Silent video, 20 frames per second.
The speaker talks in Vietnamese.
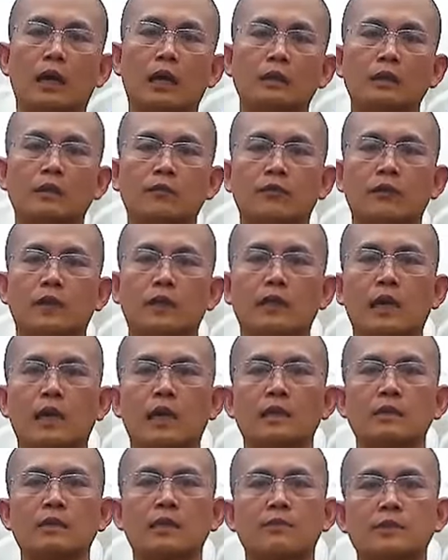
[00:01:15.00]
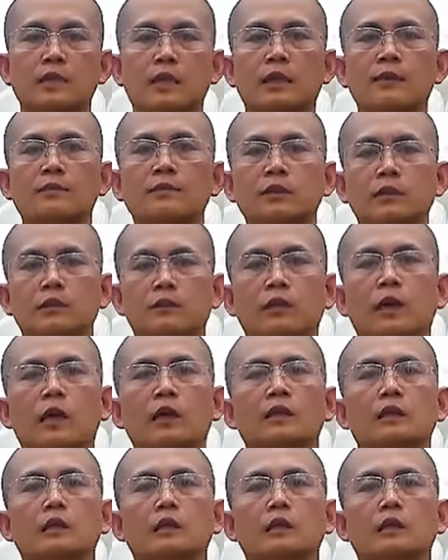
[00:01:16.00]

Đức Phật đã sắp xếp như vậy